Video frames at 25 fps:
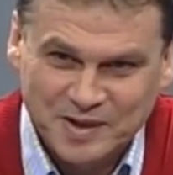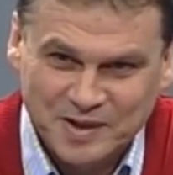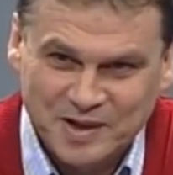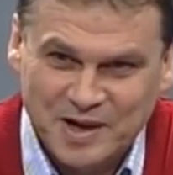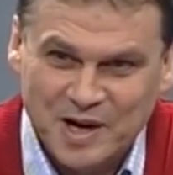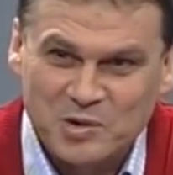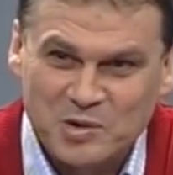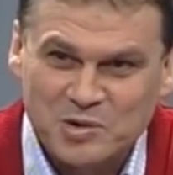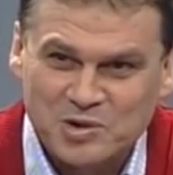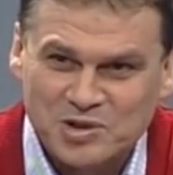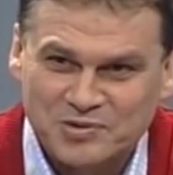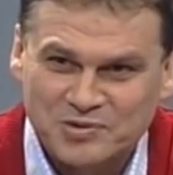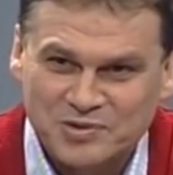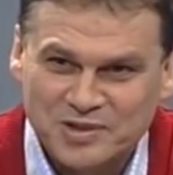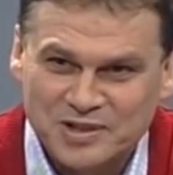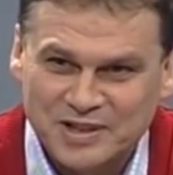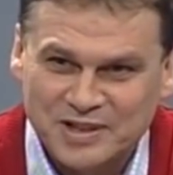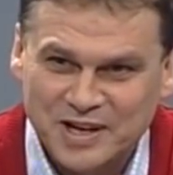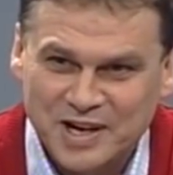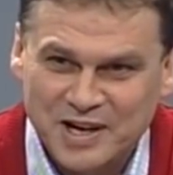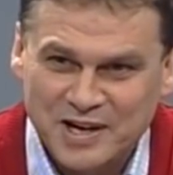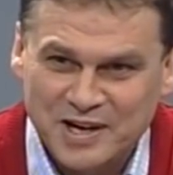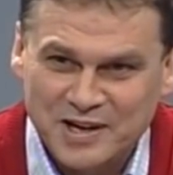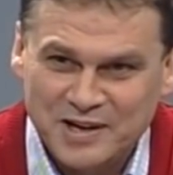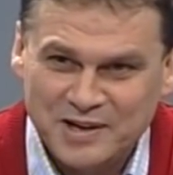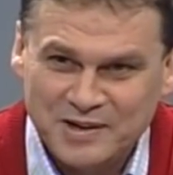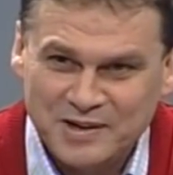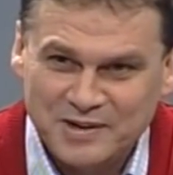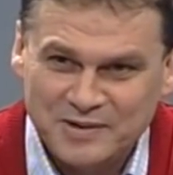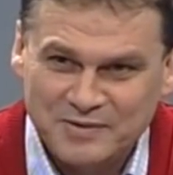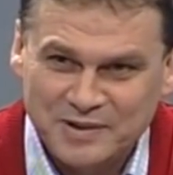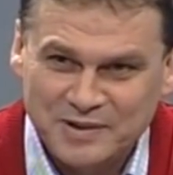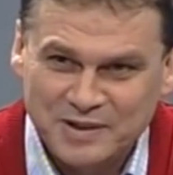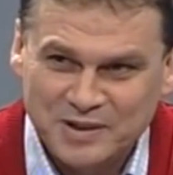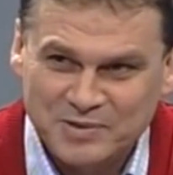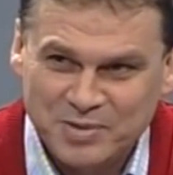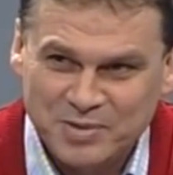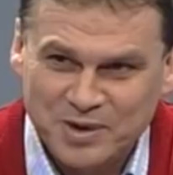хорошего настроения
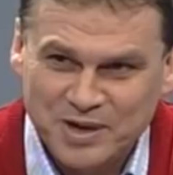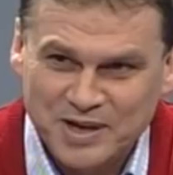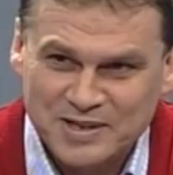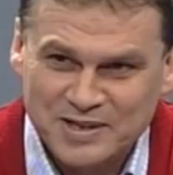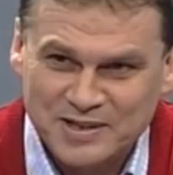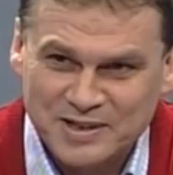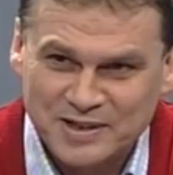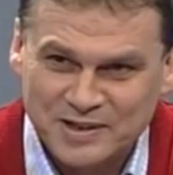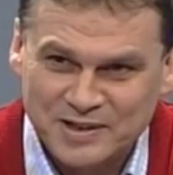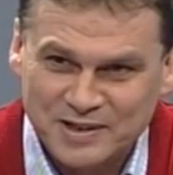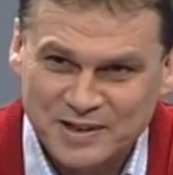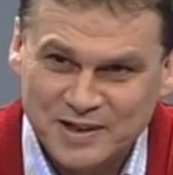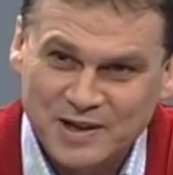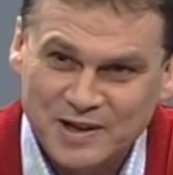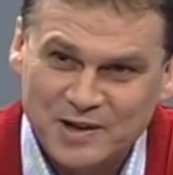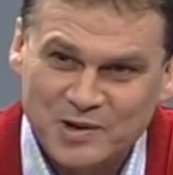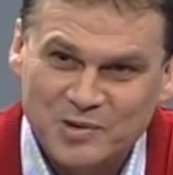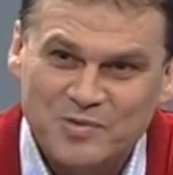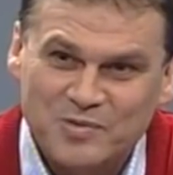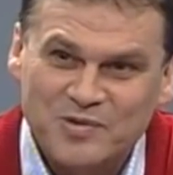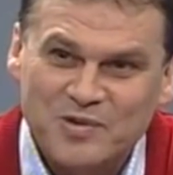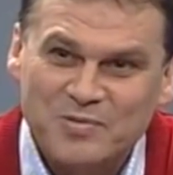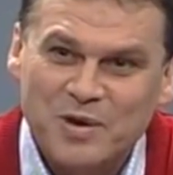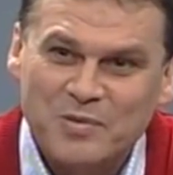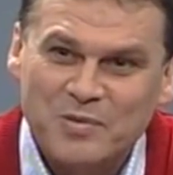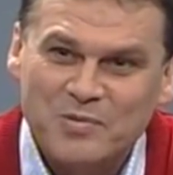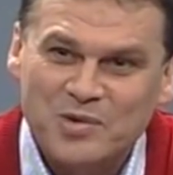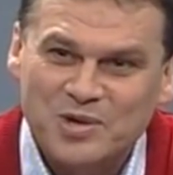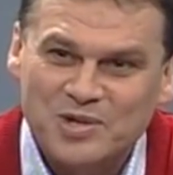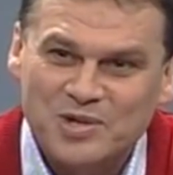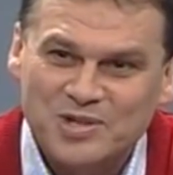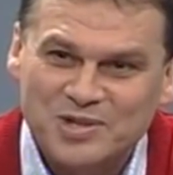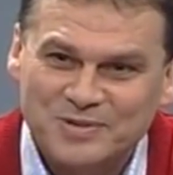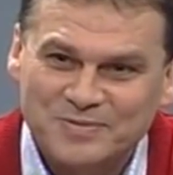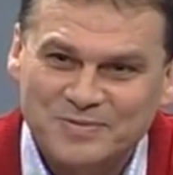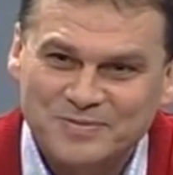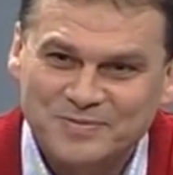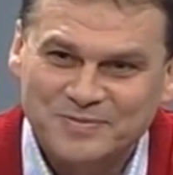в этот праздник и любви
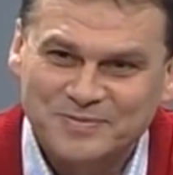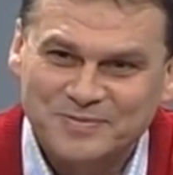побольше.